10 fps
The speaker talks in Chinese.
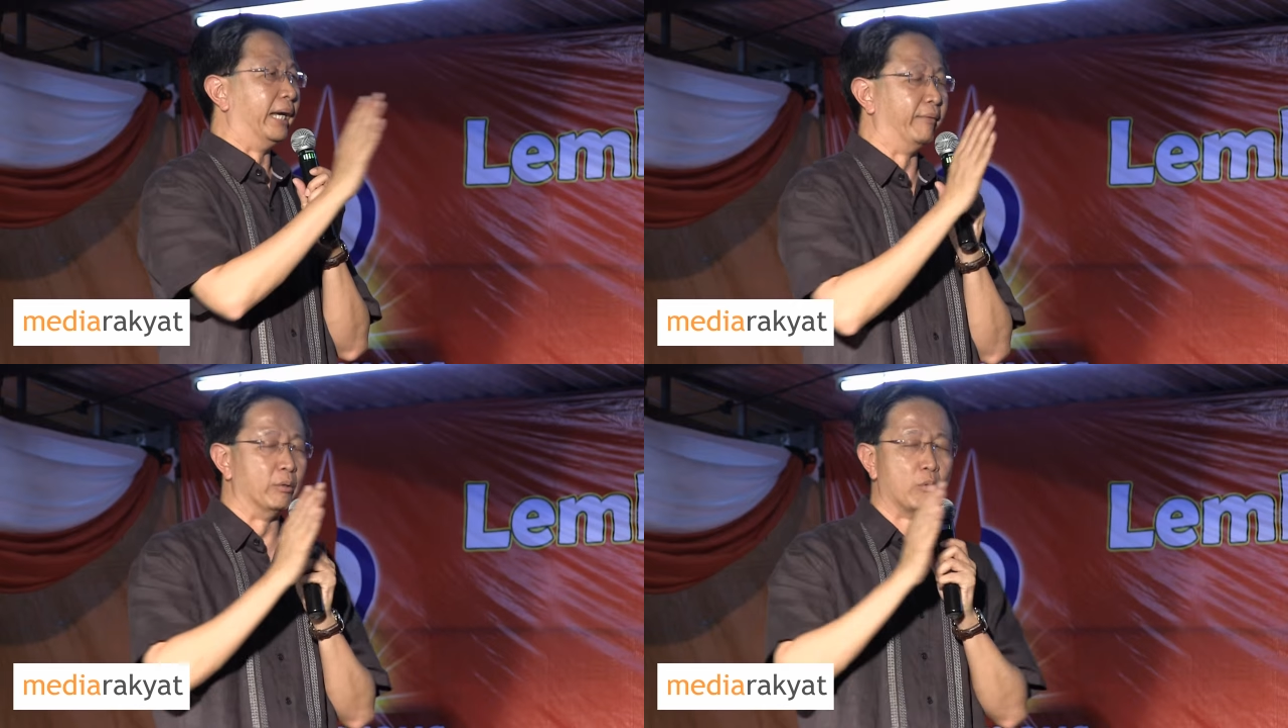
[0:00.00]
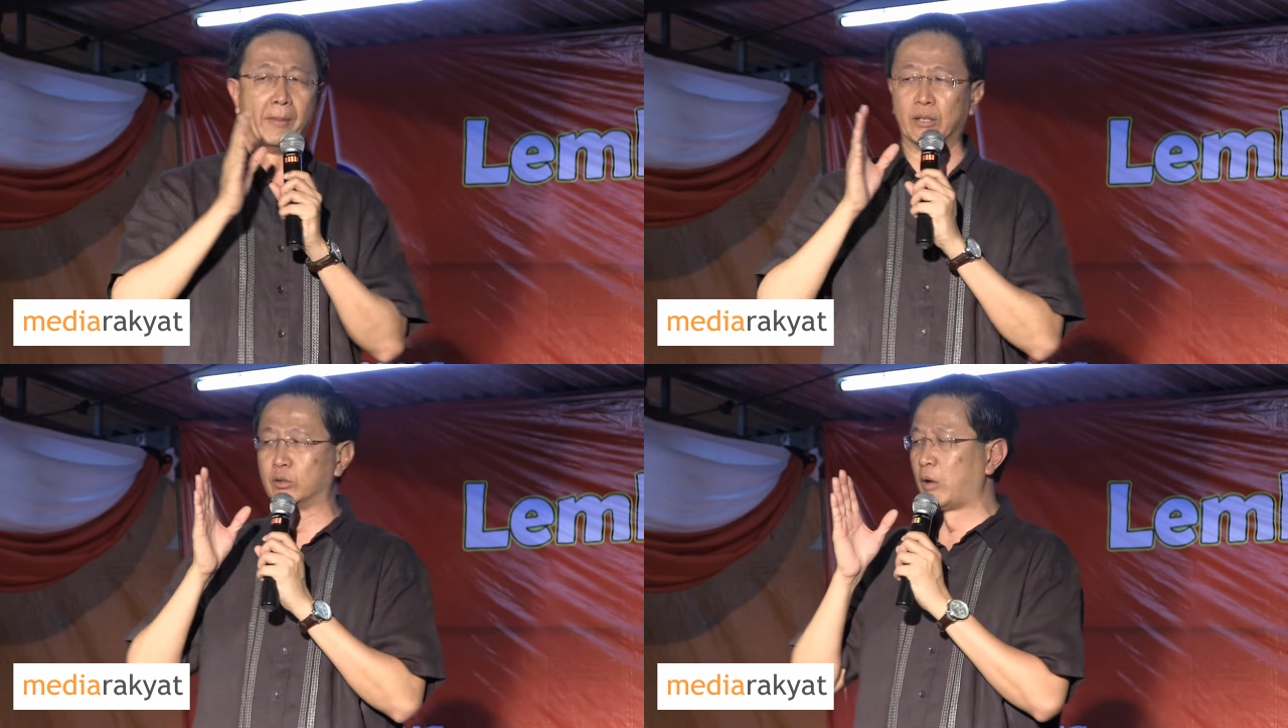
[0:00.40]
因为
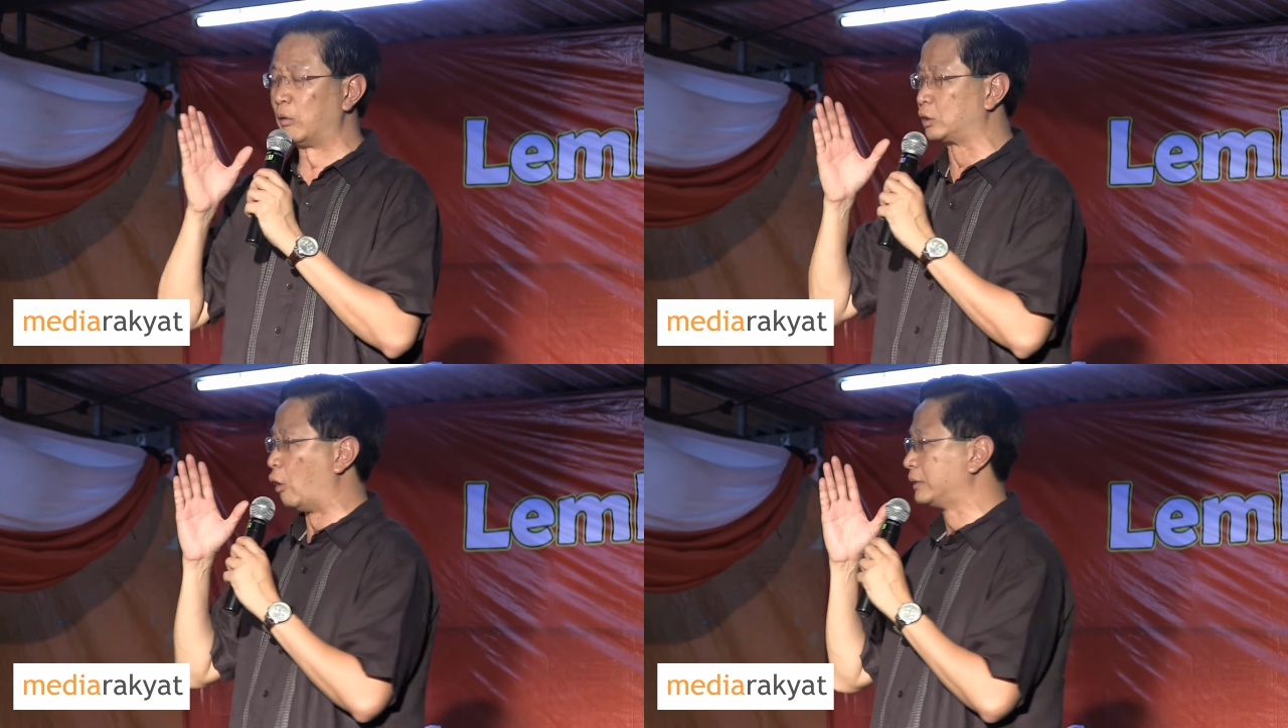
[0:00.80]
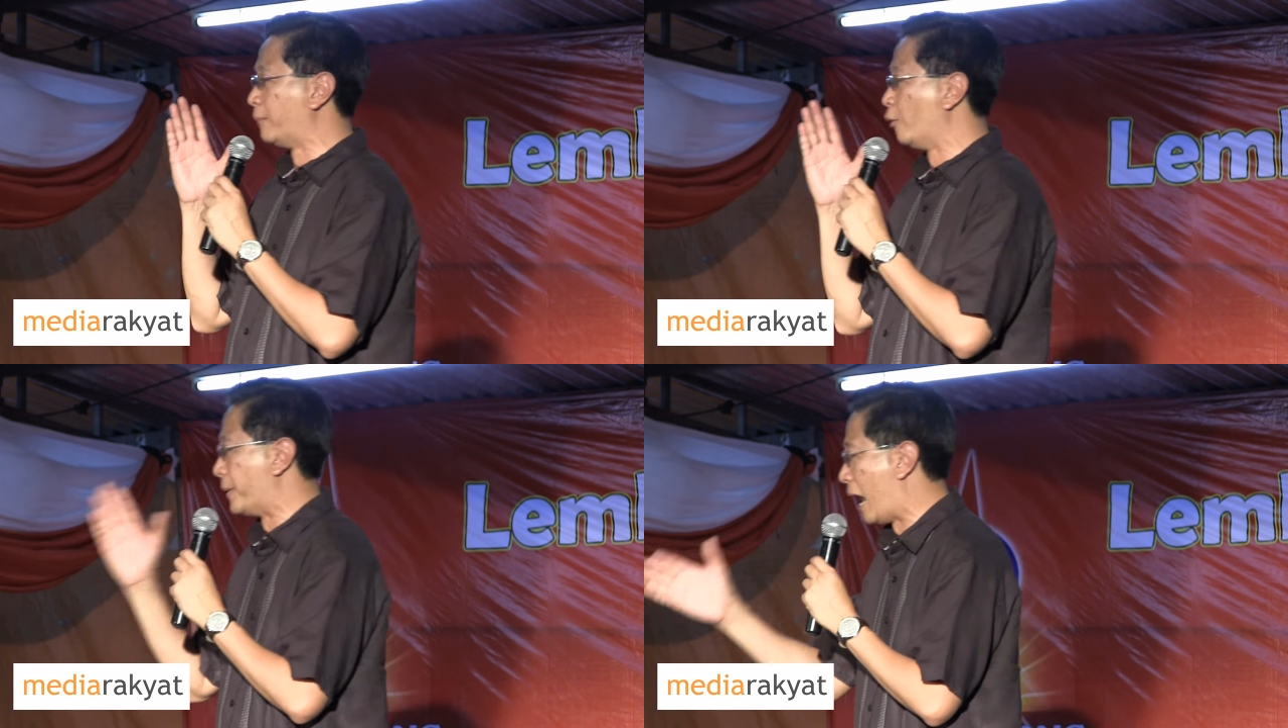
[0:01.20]
我们有共同
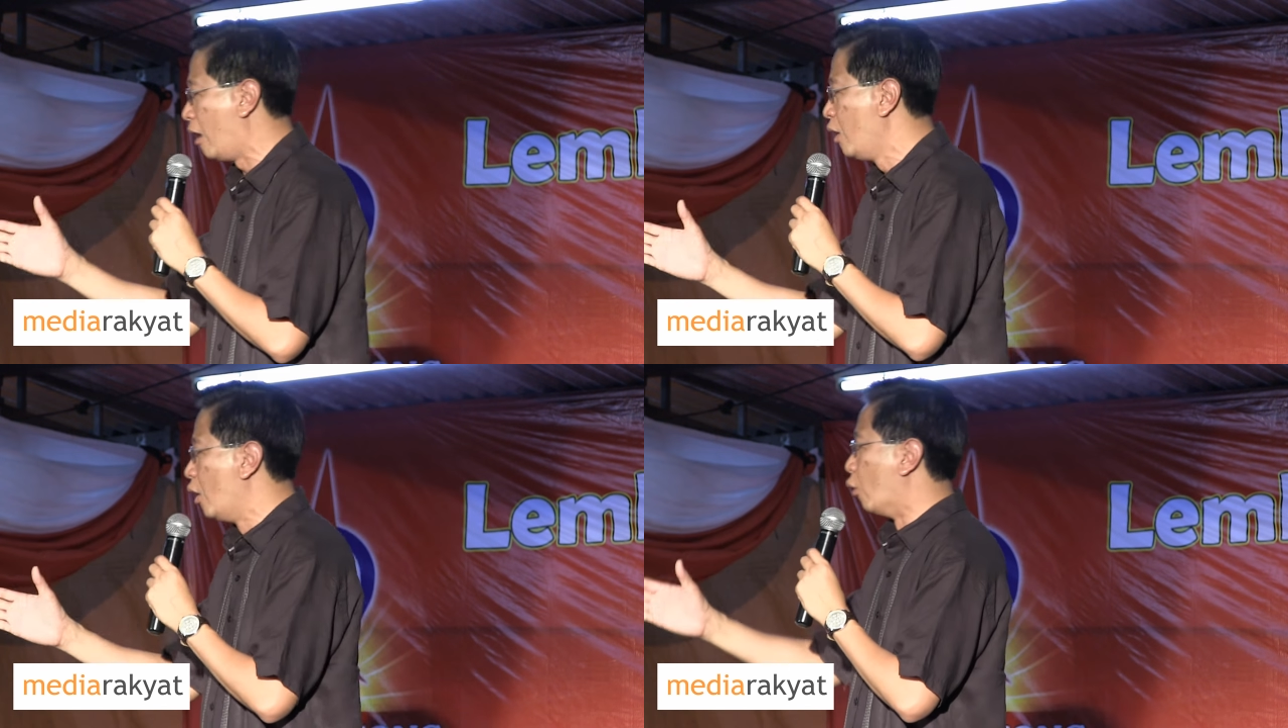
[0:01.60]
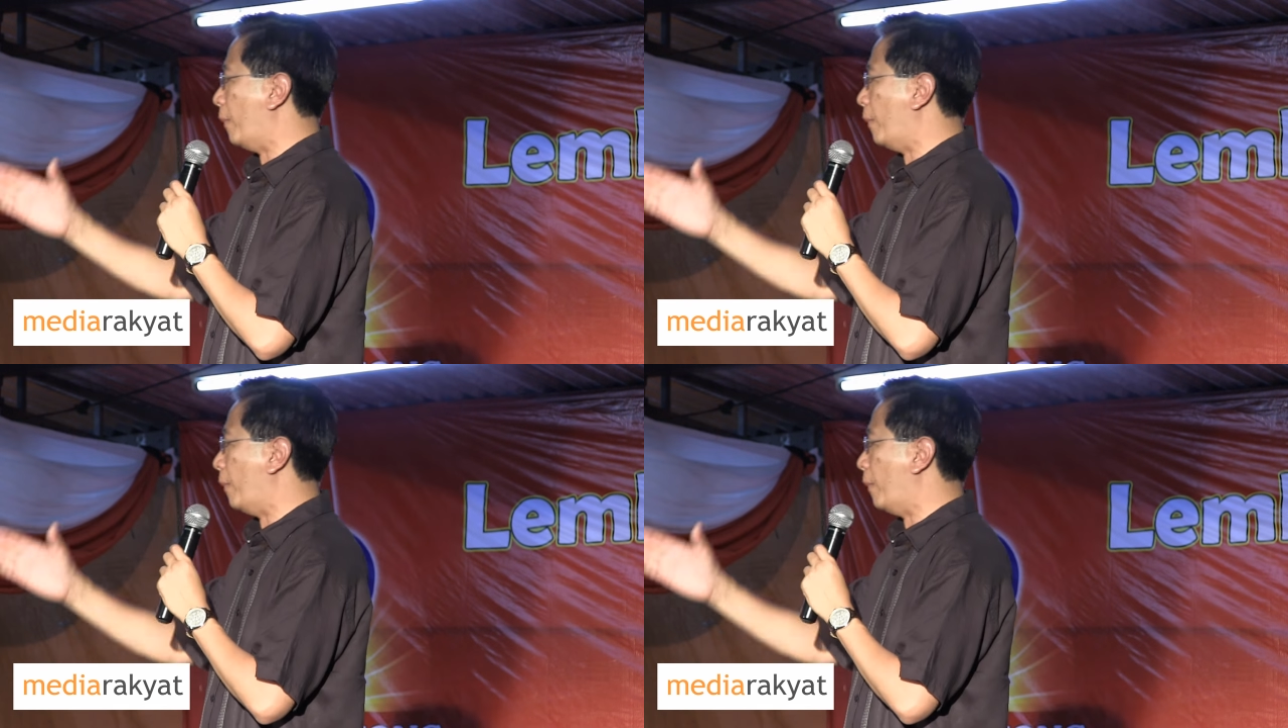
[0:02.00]
的目标，